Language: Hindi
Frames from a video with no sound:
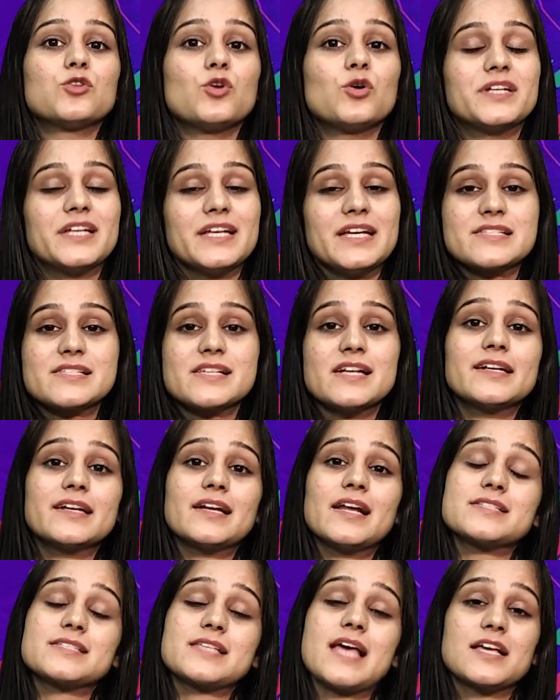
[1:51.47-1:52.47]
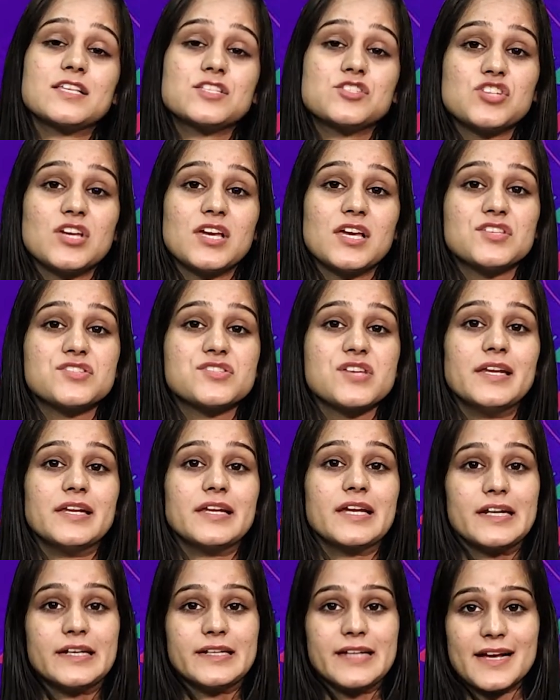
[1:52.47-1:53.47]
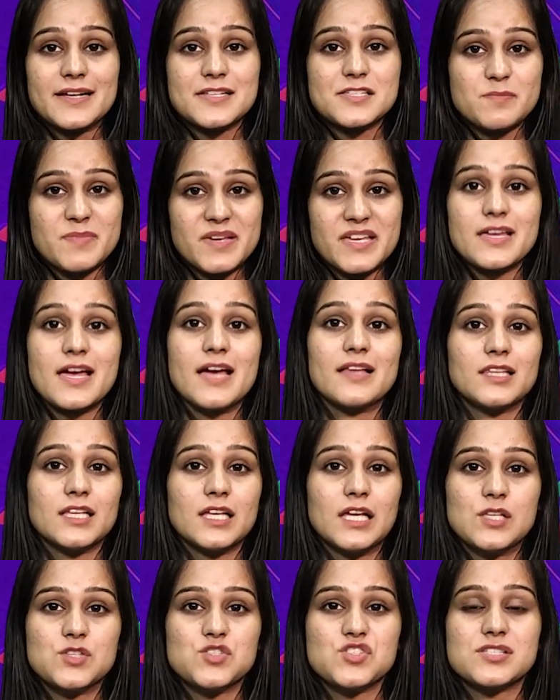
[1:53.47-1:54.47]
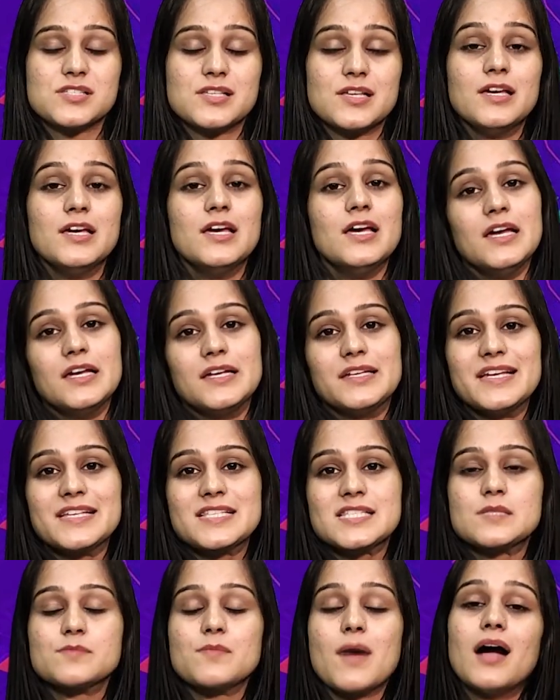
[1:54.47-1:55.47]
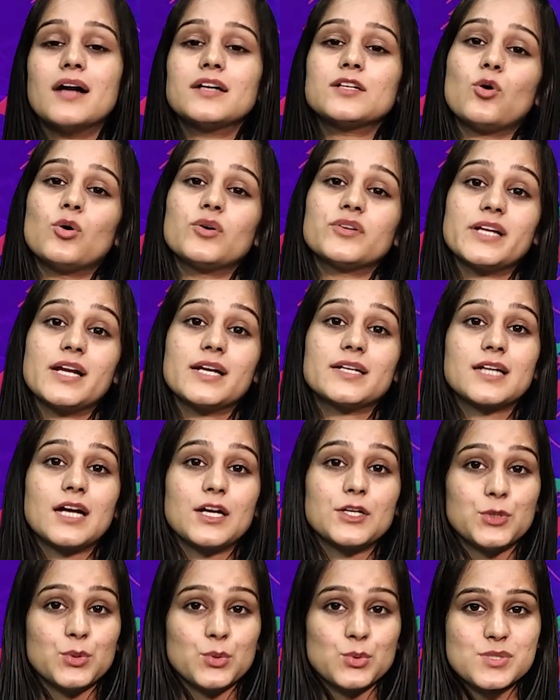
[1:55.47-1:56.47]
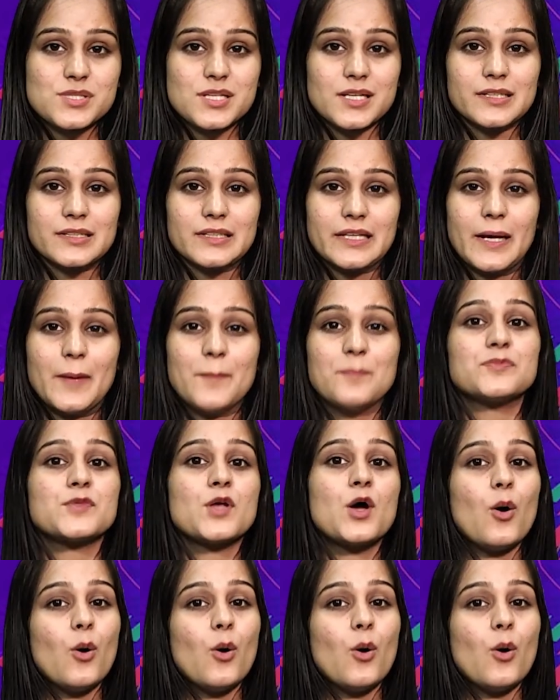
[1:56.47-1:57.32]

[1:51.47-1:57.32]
तो डिसेंट्रलाइज एक्सचेंज यानी कि डेक्स भी कहते हैं जिसे ये स्मार्ट कॉन्ट्रैक्ट का यूज करता है